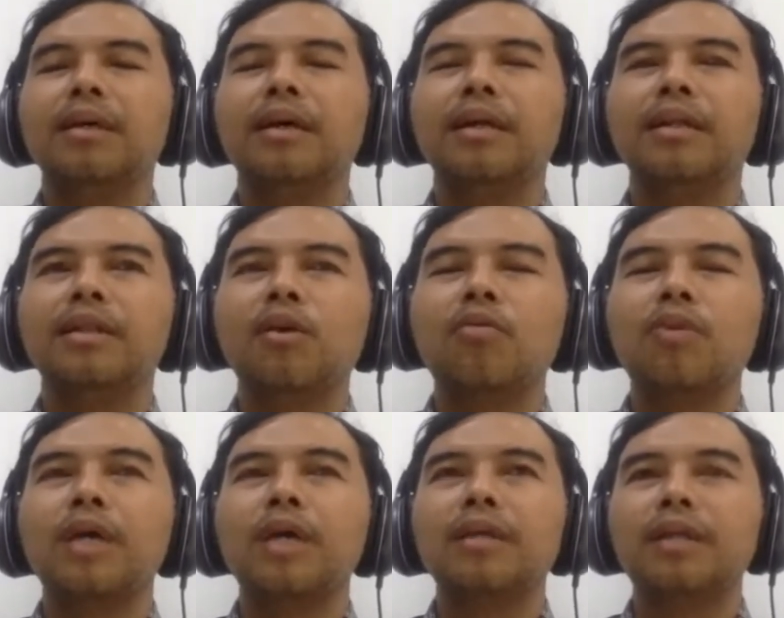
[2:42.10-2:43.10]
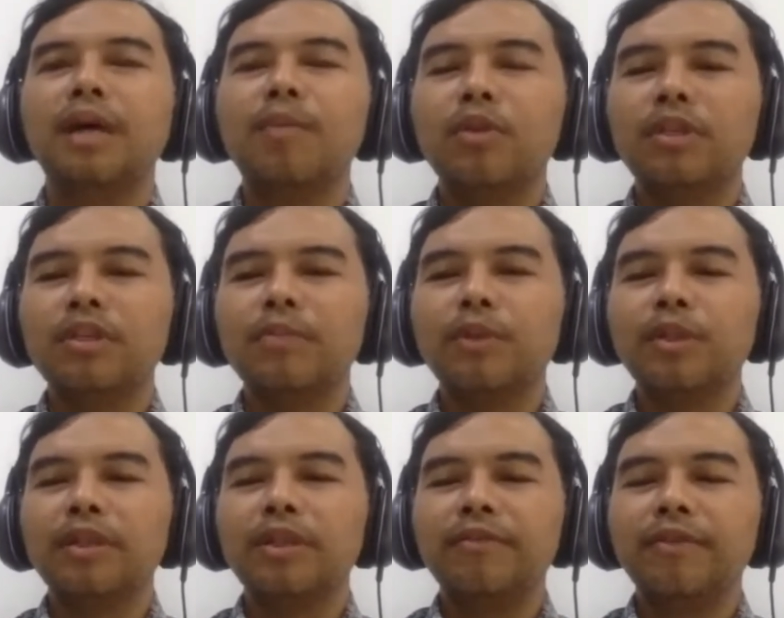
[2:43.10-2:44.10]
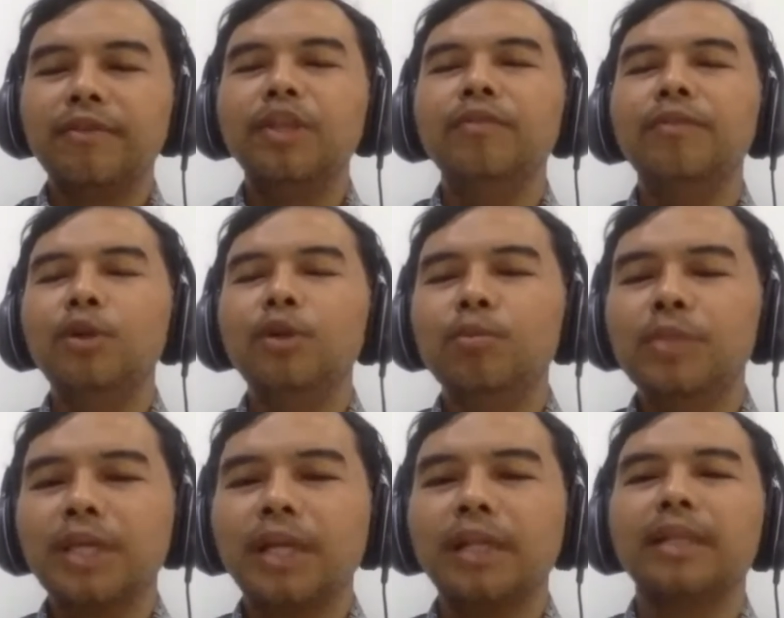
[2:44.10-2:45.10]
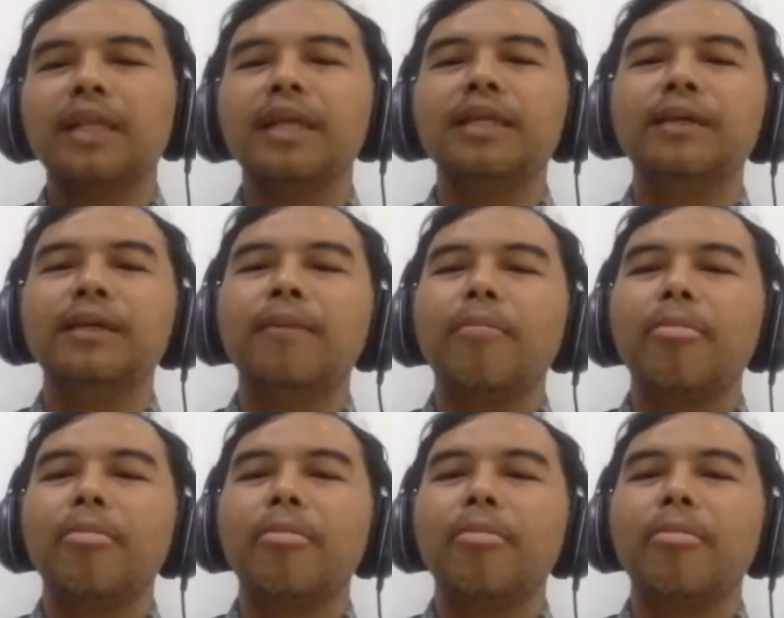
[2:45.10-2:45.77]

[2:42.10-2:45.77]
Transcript: atau karena motif-motif individu misalnya tadi